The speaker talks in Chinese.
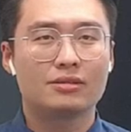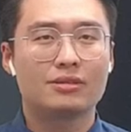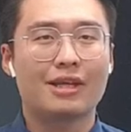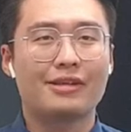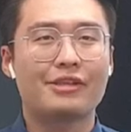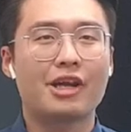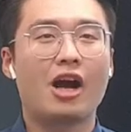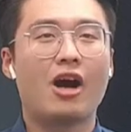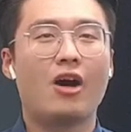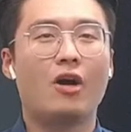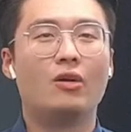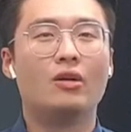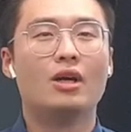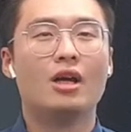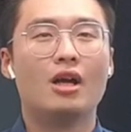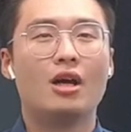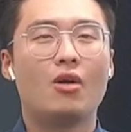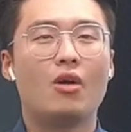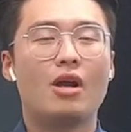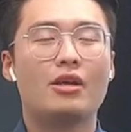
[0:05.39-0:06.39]
大家好，
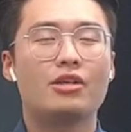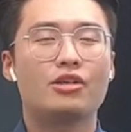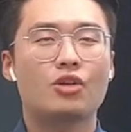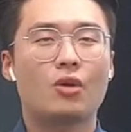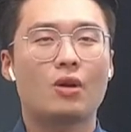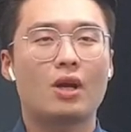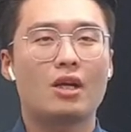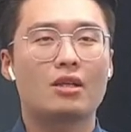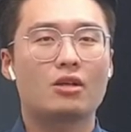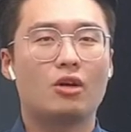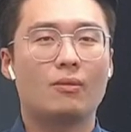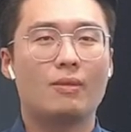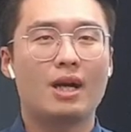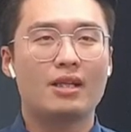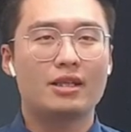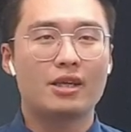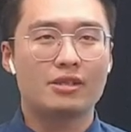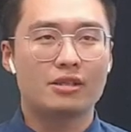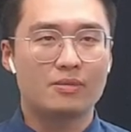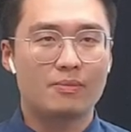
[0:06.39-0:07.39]
欢迎收看 Go
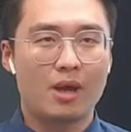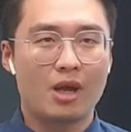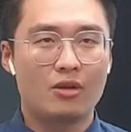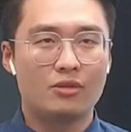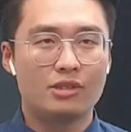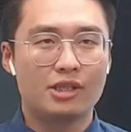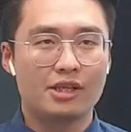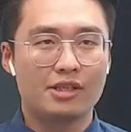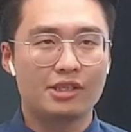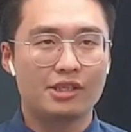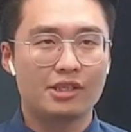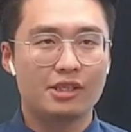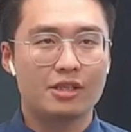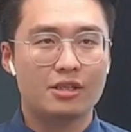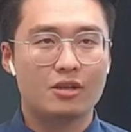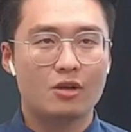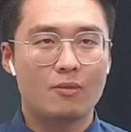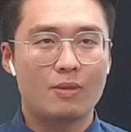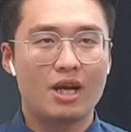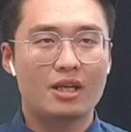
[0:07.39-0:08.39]
Markets 盘后解
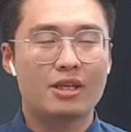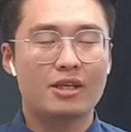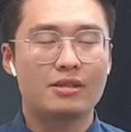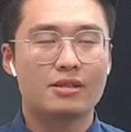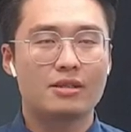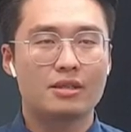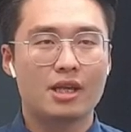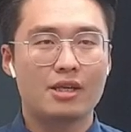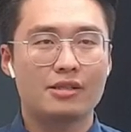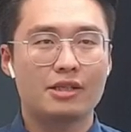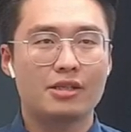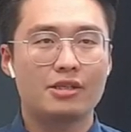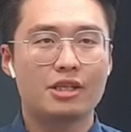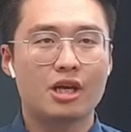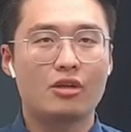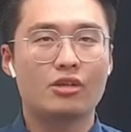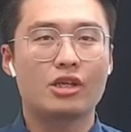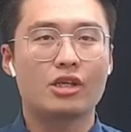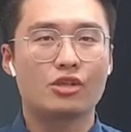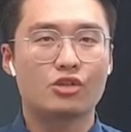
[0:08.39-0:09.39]
析，Go Markets 在线
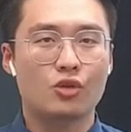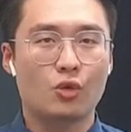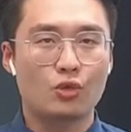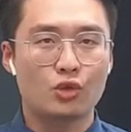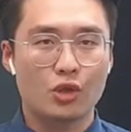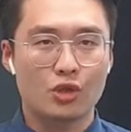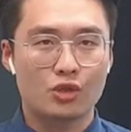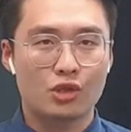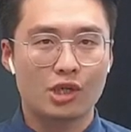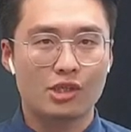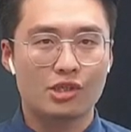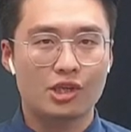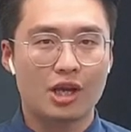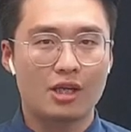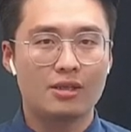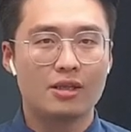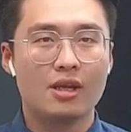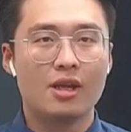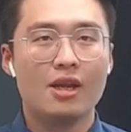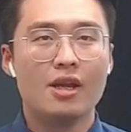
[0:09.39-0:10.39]
交易首选券
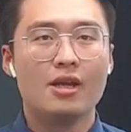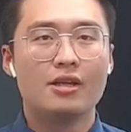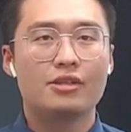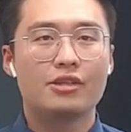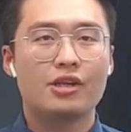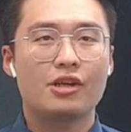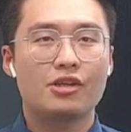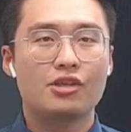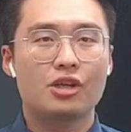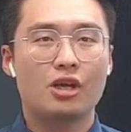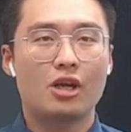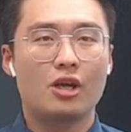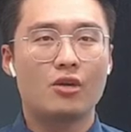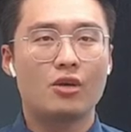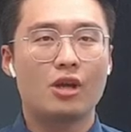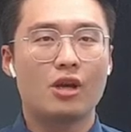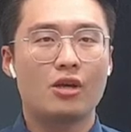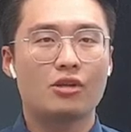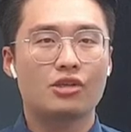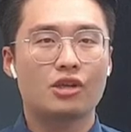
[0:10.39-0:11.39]
商。今天是二
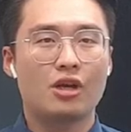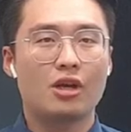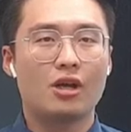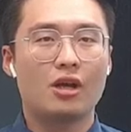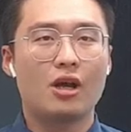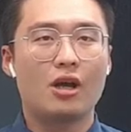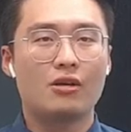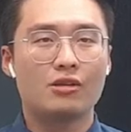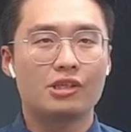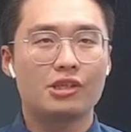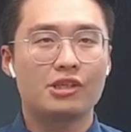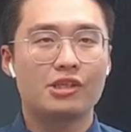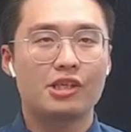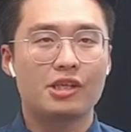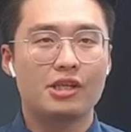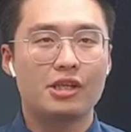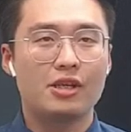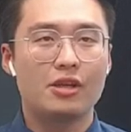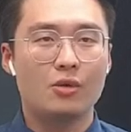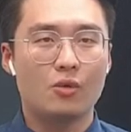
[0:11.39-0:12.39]
月二十二号，星
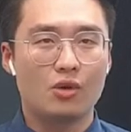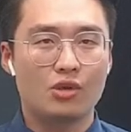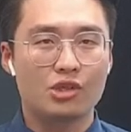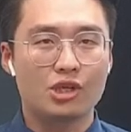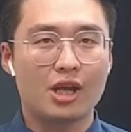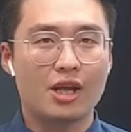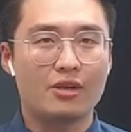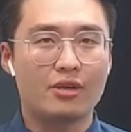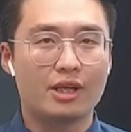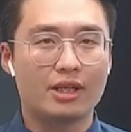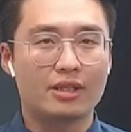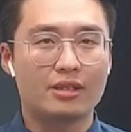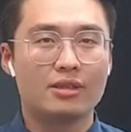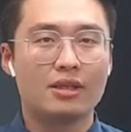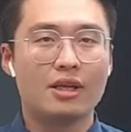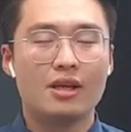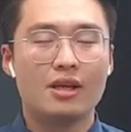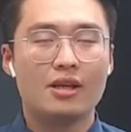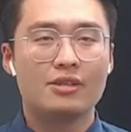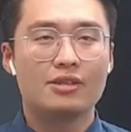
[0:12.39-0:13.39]
期一，我是 Eric。
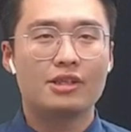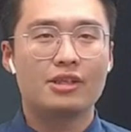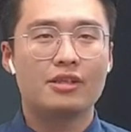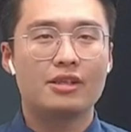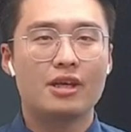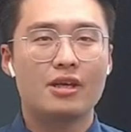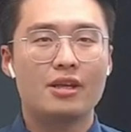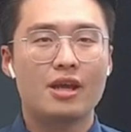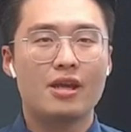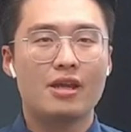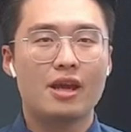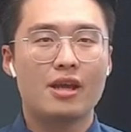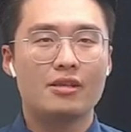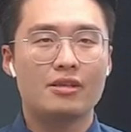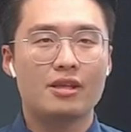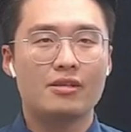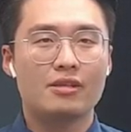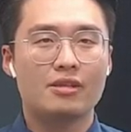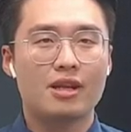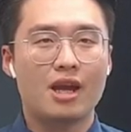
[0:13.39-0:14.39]
今天 A
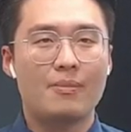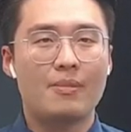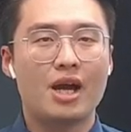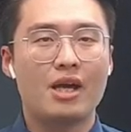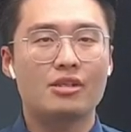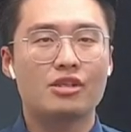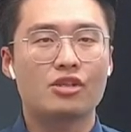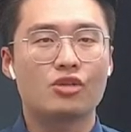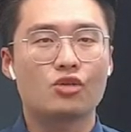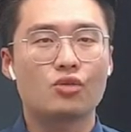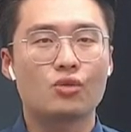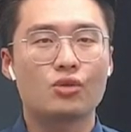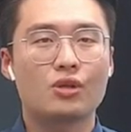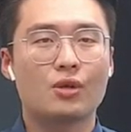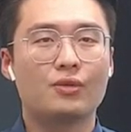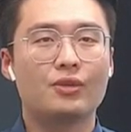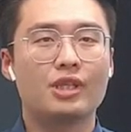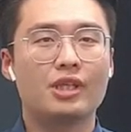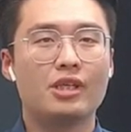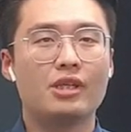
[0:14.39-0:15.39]
S S 两百指数
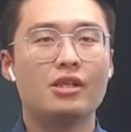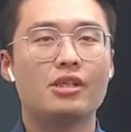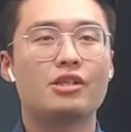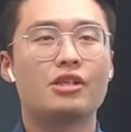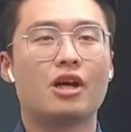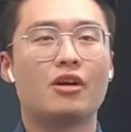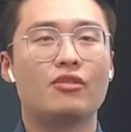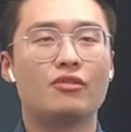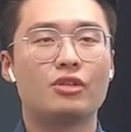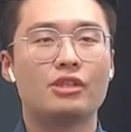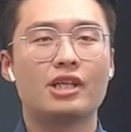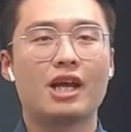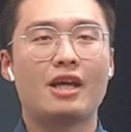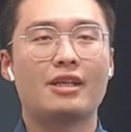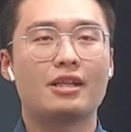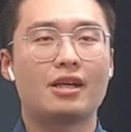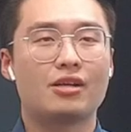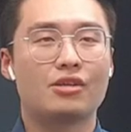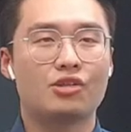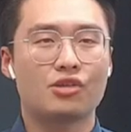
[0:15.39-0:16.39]
走低，小幅下
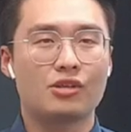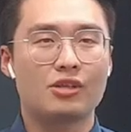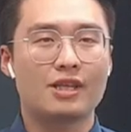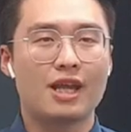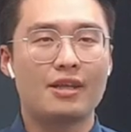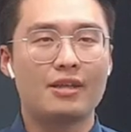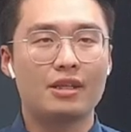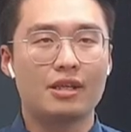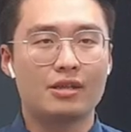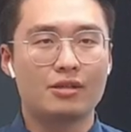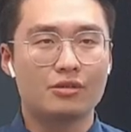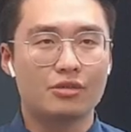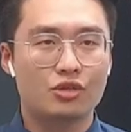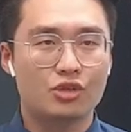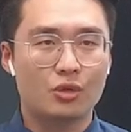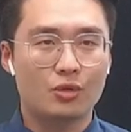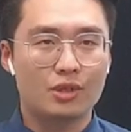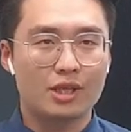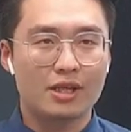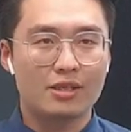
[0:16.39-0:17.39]
跌了十三点，
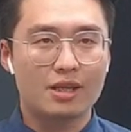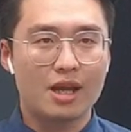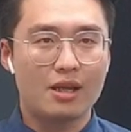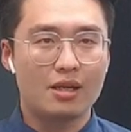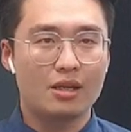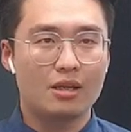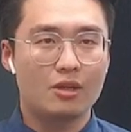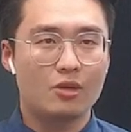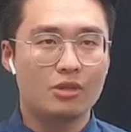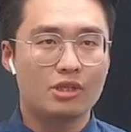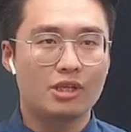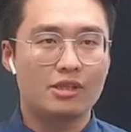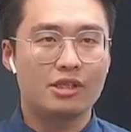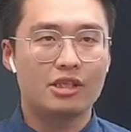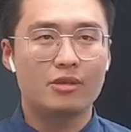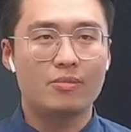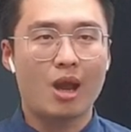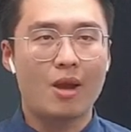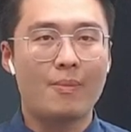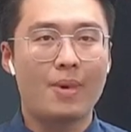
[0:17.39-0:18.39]
收跌在了六千
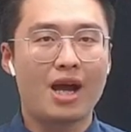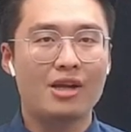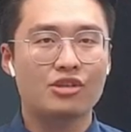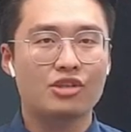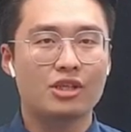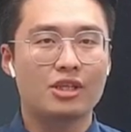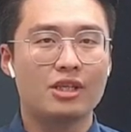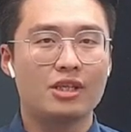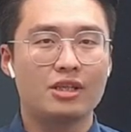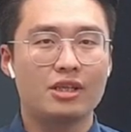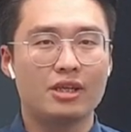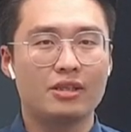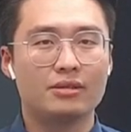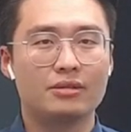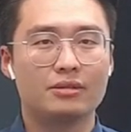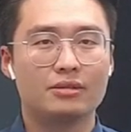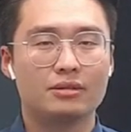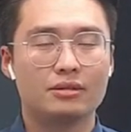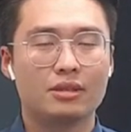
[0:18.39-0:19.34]
七百八十一点。